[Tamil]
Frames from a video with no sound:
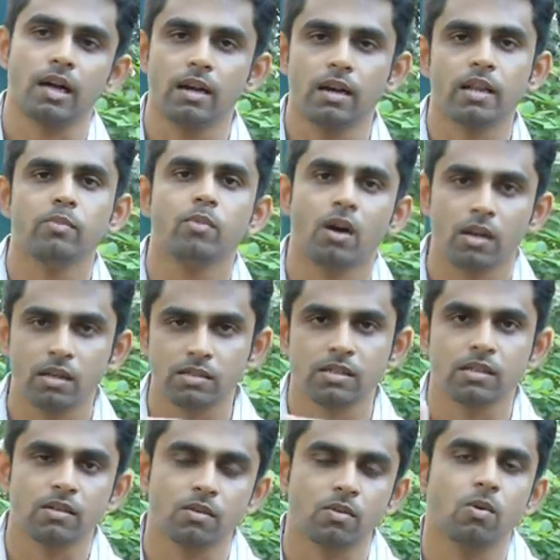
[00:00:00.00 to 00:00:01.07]
கண்ட்ரி பார்டர்ஸ்
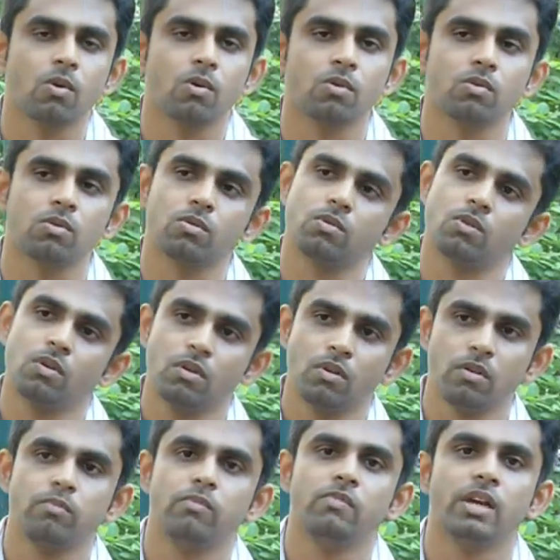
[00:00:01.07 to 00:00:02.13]
அண்ட் கோ டு
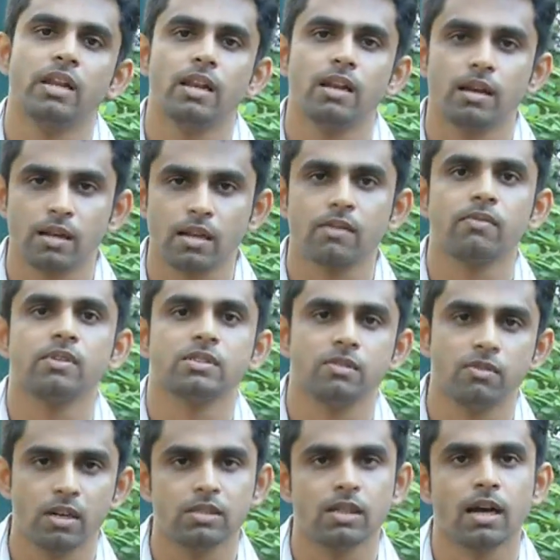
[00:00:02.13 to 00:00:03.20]
வெளியில் இருக்கிற
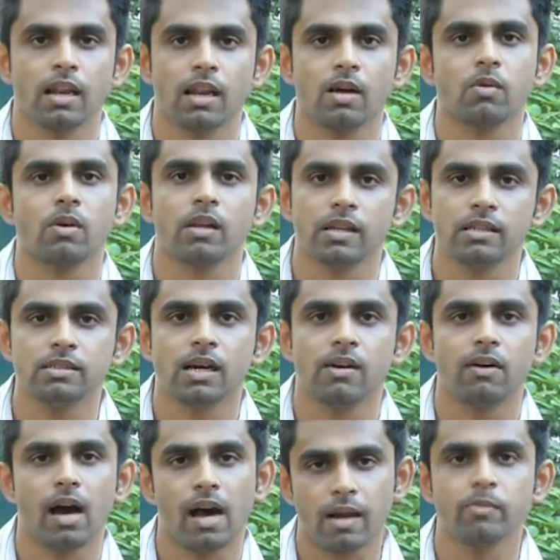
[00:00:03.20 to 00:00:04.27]
ஃபெஸ்டிவல்ஸ் அங்கெல்லாம் கூட ரீச்
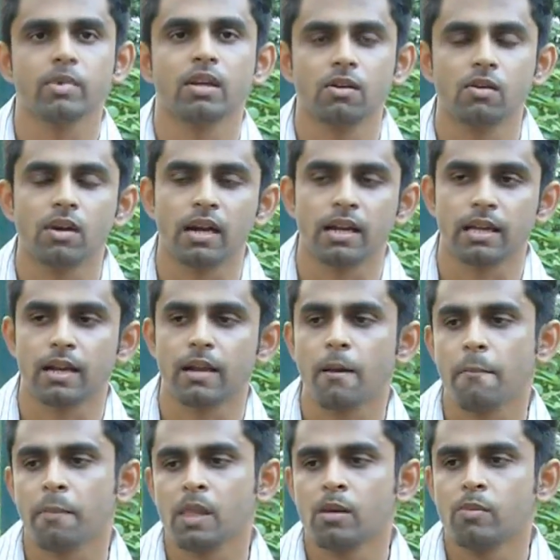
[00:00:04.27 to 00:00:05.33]
ஆக ஆரம்பிக்கணும்னு நினைக்கிறேன்
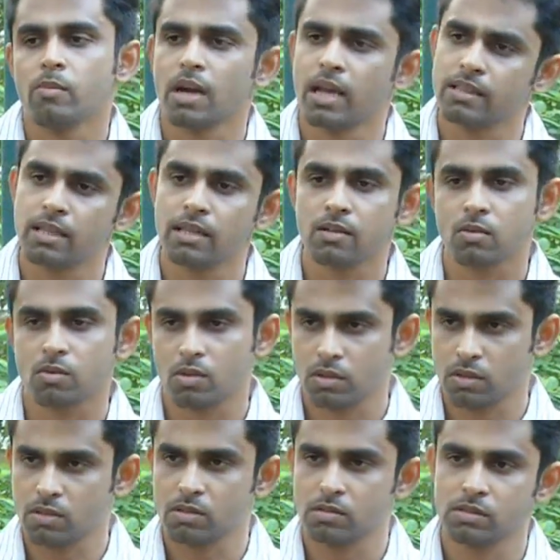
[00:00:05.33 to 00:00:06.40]
பட் ஐ திங்க் ஒரு
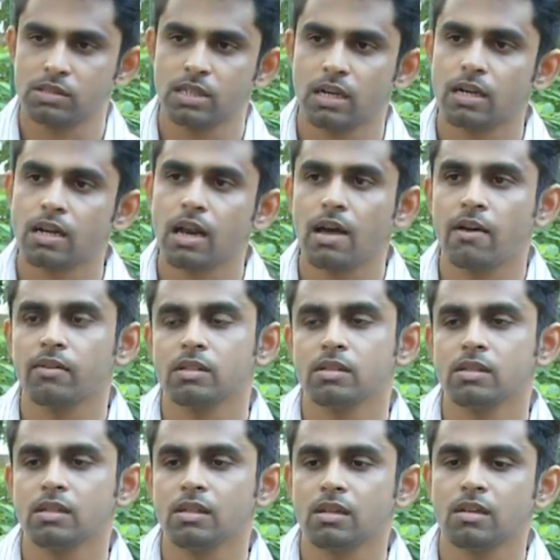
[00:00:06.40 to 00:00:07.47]
ஜென்ரலாக
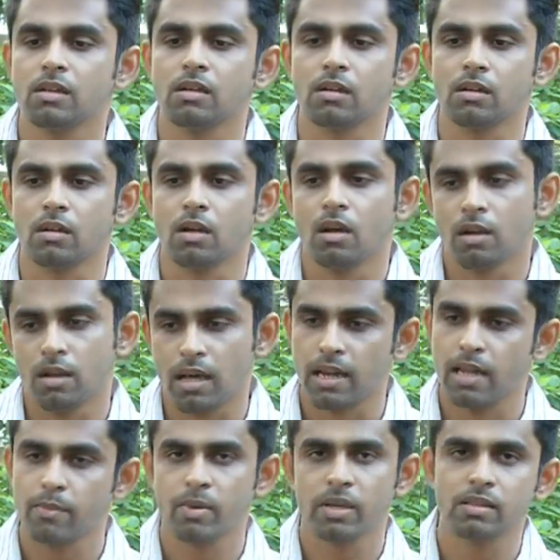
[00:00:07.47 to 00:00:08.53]
வந்து
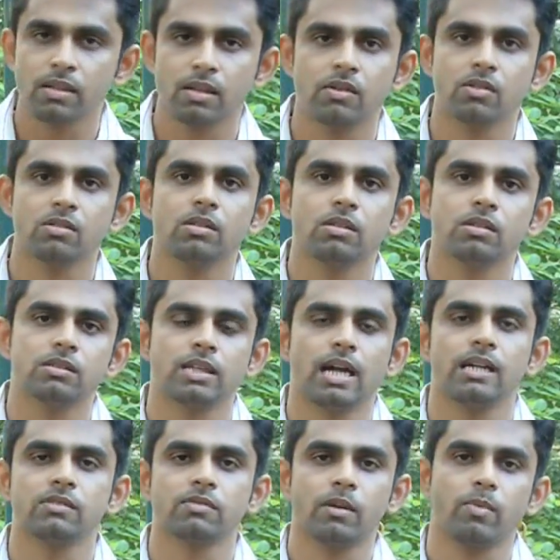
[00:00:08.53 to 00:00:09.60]
நிறைய பேர்த்த வந்து
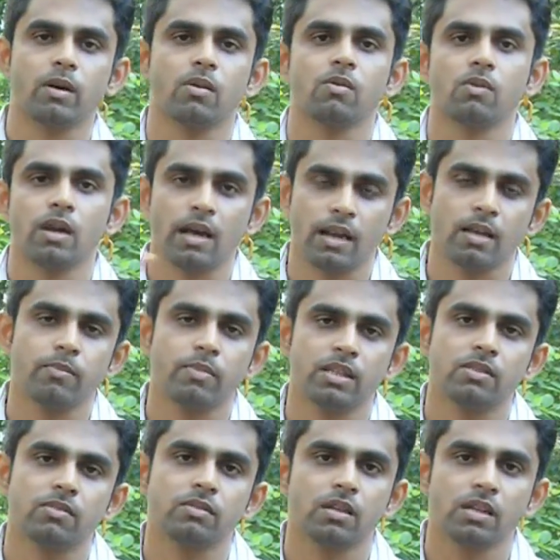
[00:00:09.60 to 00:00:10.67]
சாட்டிஸ்ஃபை பண்ணணும் நிறைய
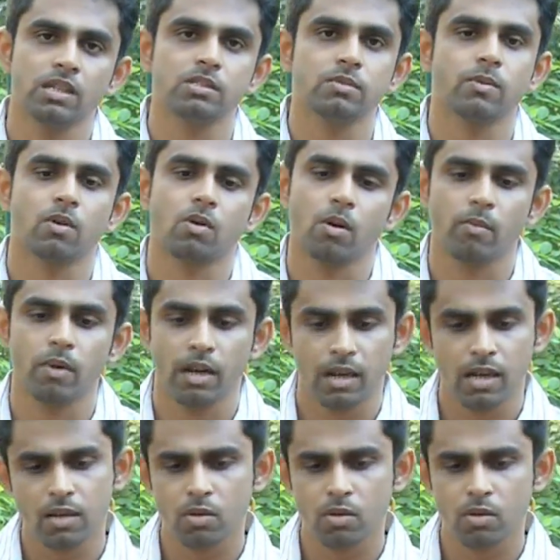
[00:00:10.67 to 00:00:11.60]
பேர்த்த வந்து ரீச் பண்ணணும் அப்படின்னா